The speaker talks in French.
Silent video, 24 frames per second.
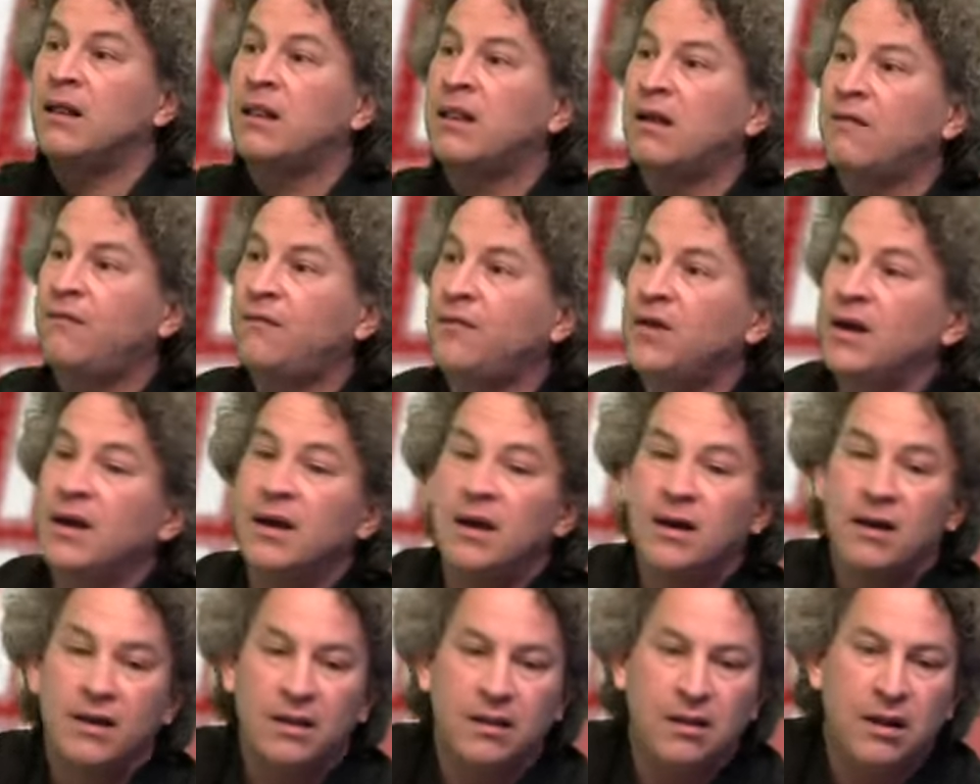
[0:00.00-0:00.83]
ça fait
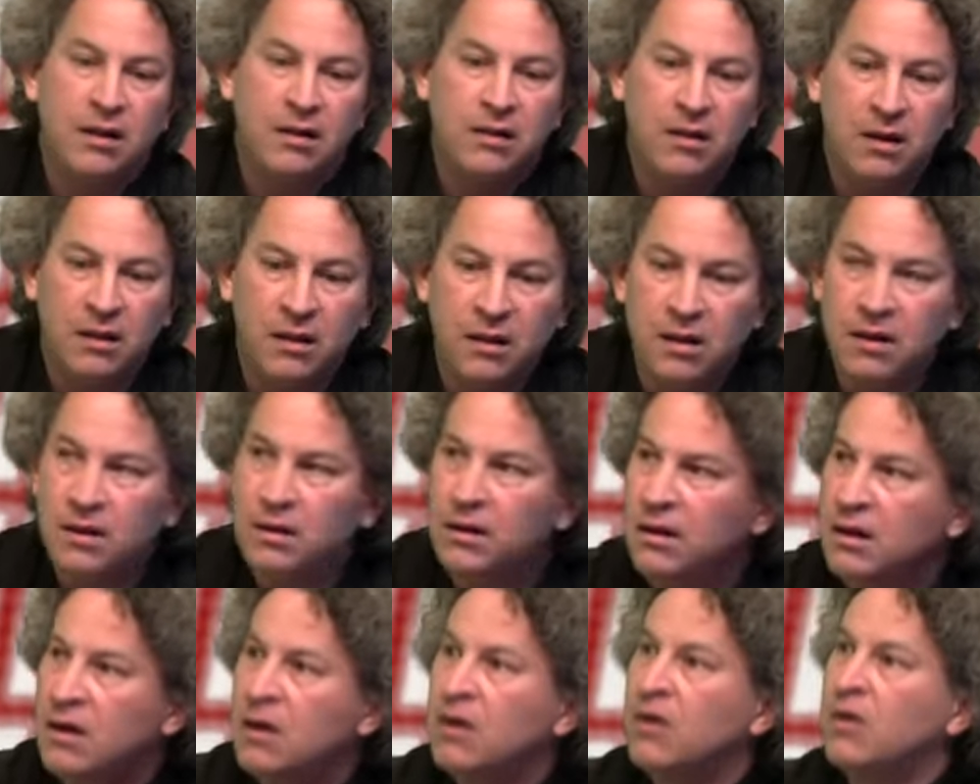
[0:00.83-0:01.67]
des
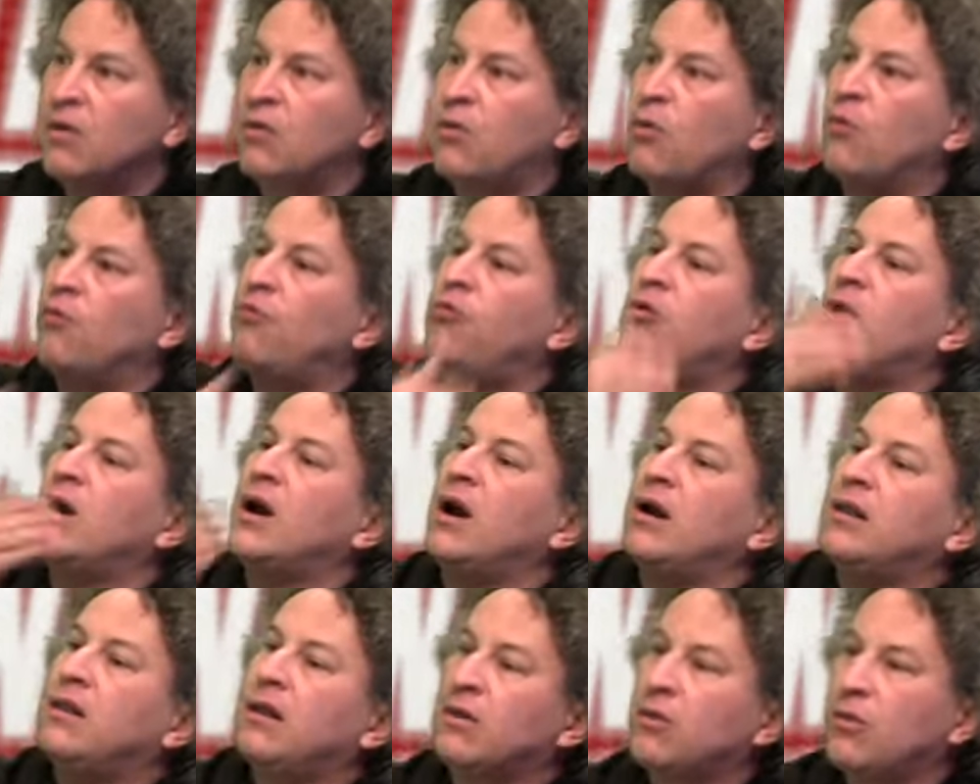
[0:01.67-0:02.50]
décennies qu'on voit
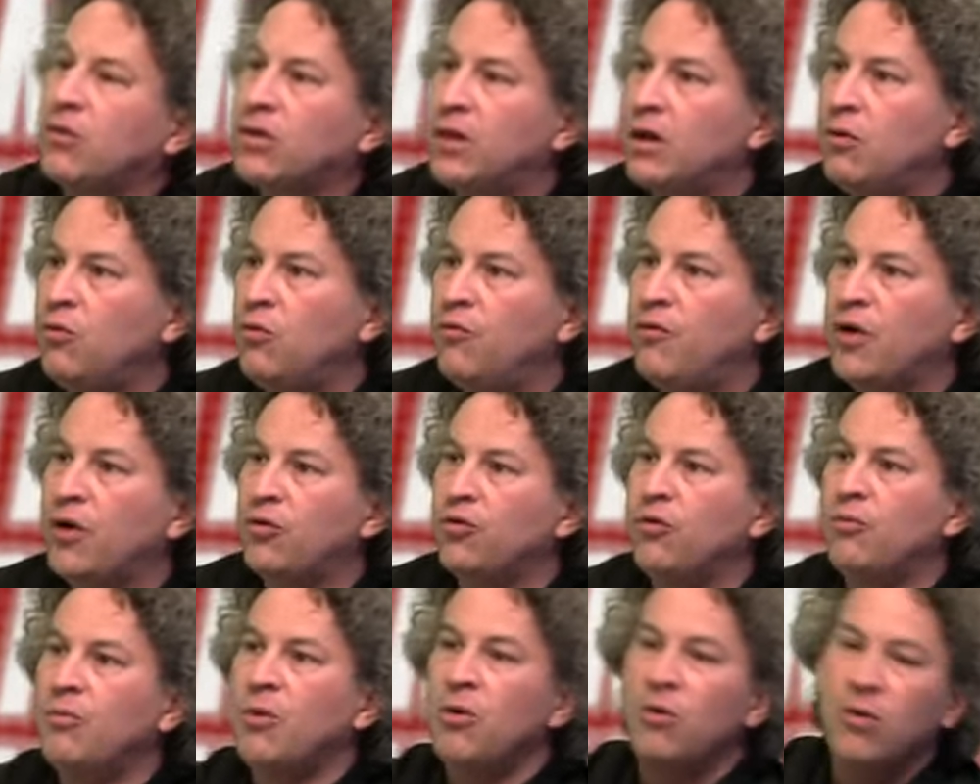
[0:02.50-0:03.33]
l'alternance des
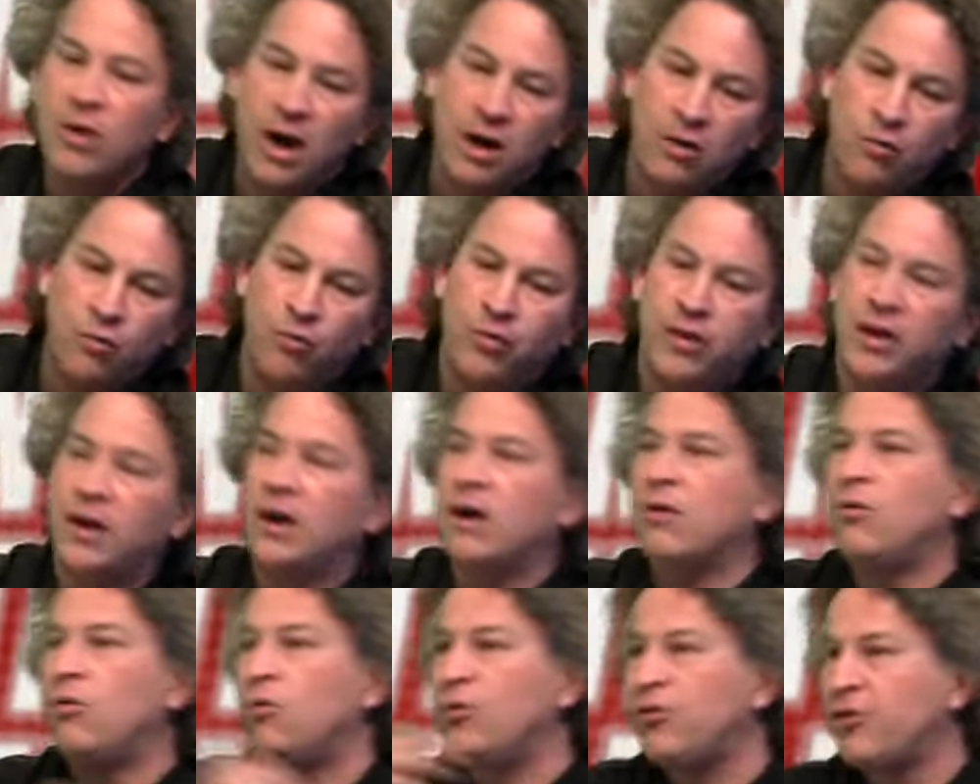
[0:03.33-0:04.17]
gouvernements, un coup c'est
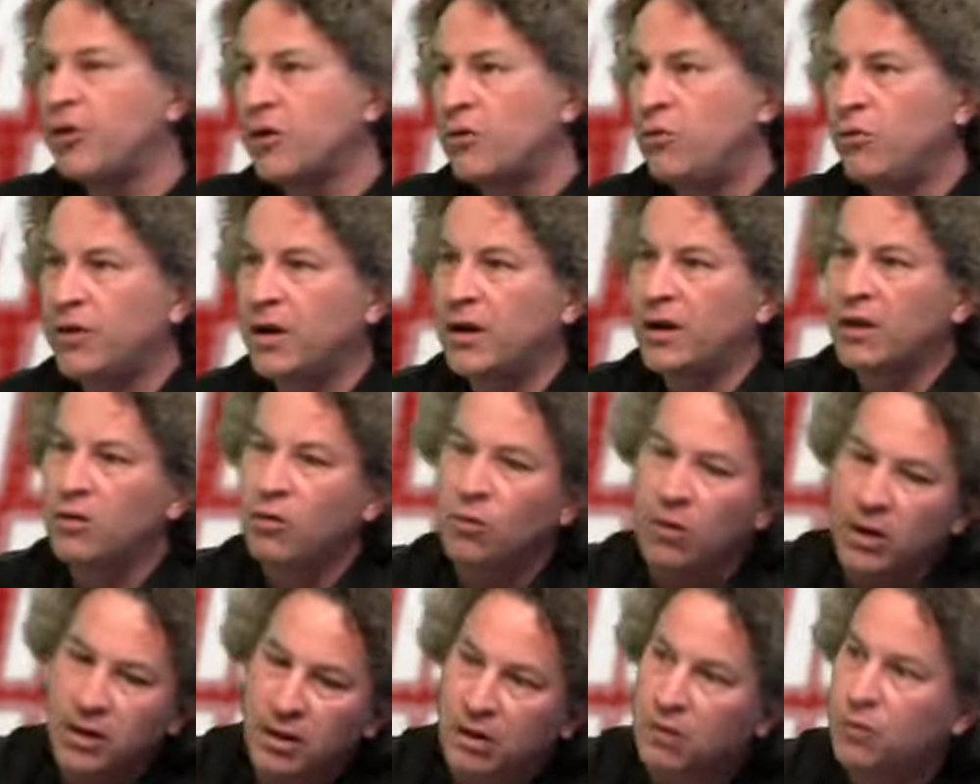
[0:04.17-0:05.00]
la gauche, un coup c'est la
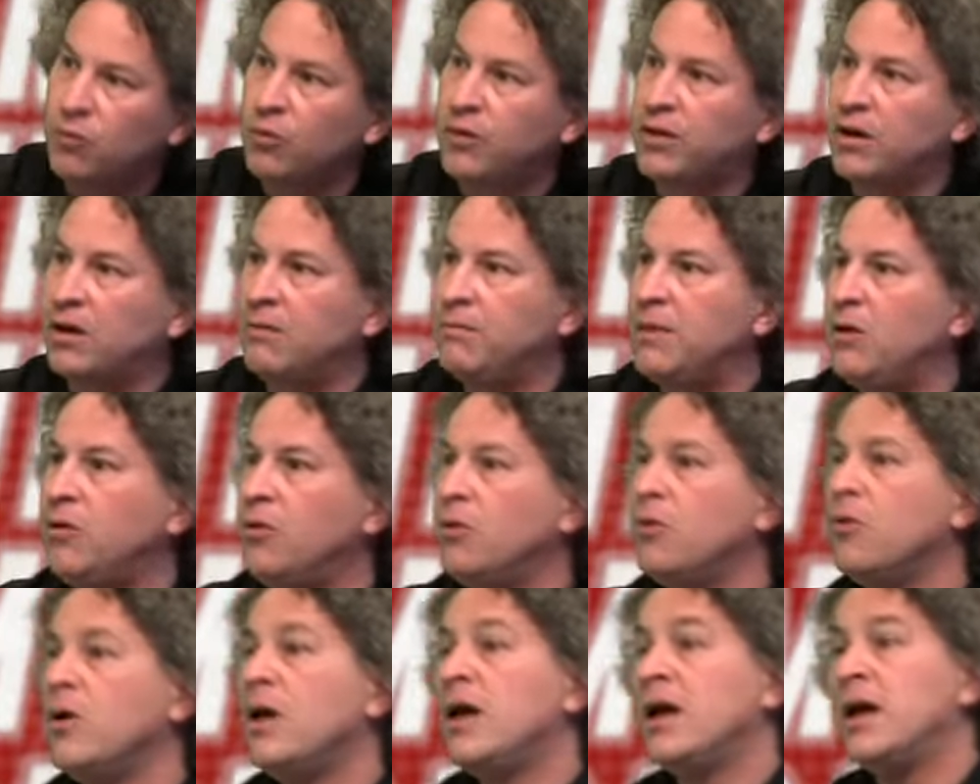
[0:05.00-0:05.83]
droite, un coup c'est le
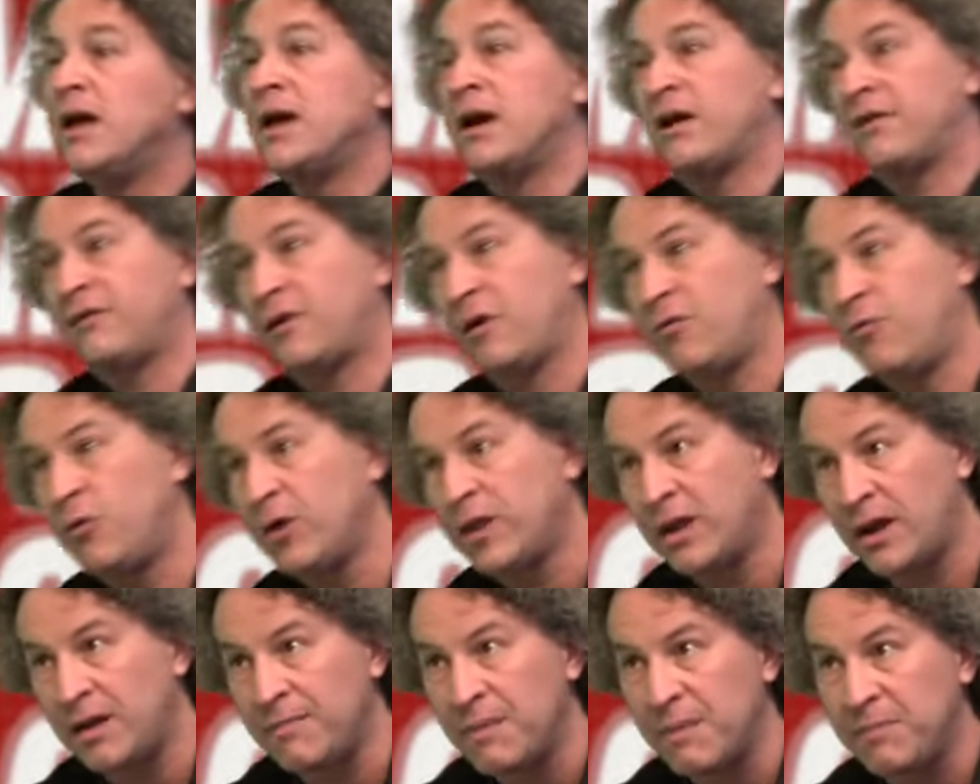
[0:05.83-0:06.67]
milieu, et à chaque fois
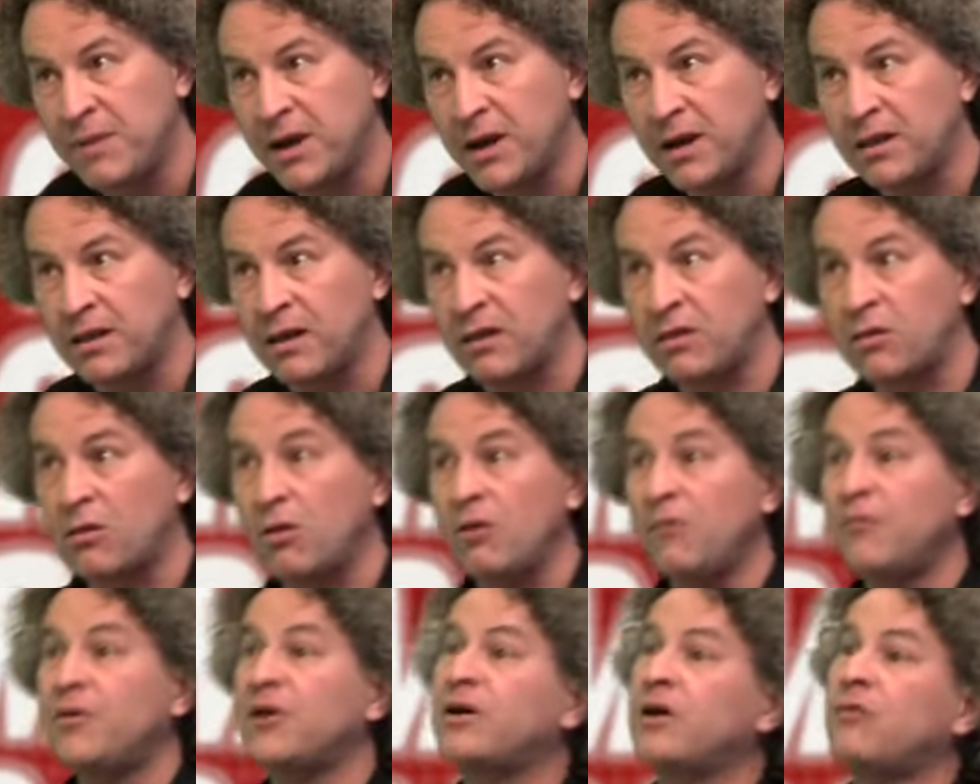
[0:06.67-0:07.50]
c'est la même
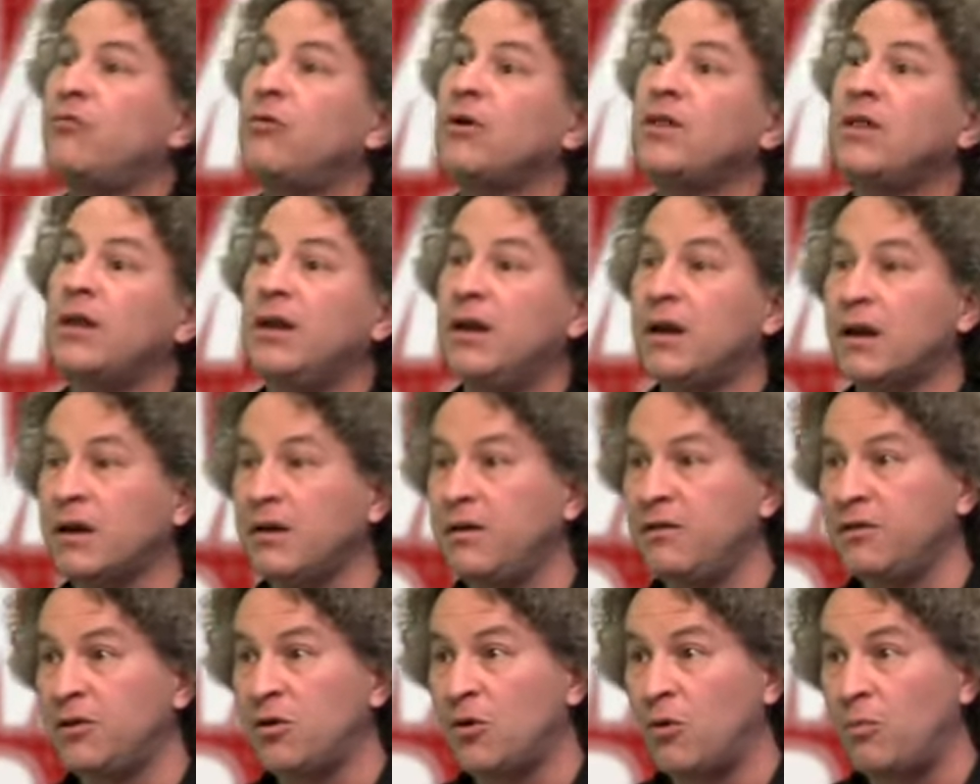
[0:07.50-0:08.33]
catastrophe, à chaque fois c'est les
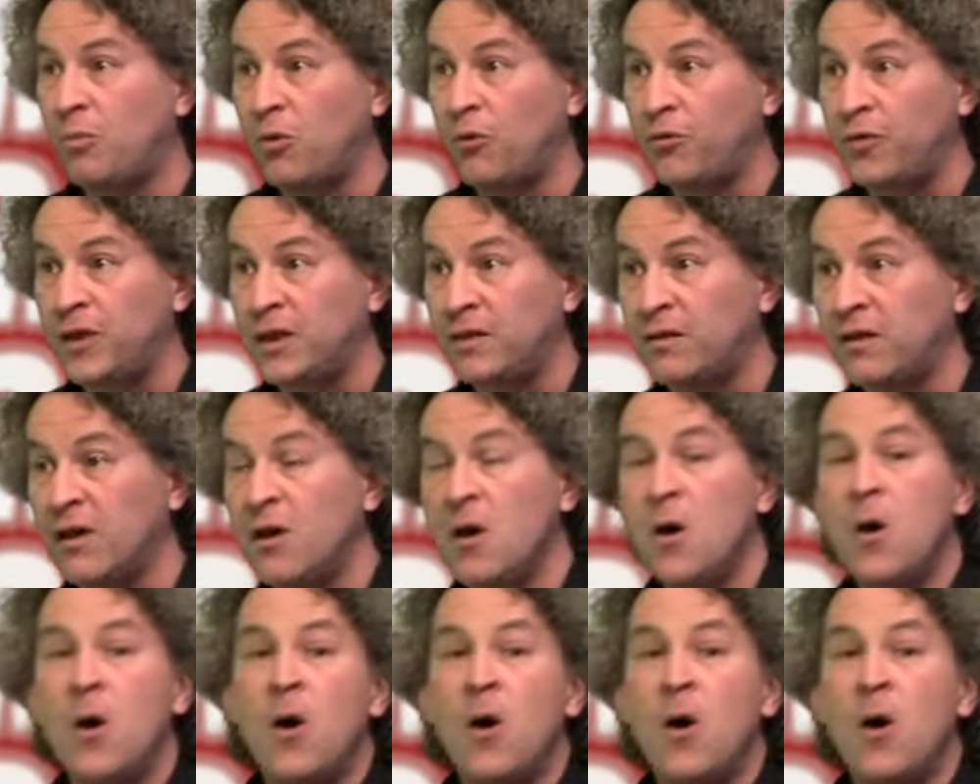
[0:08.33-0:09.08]
riches qui en profitent.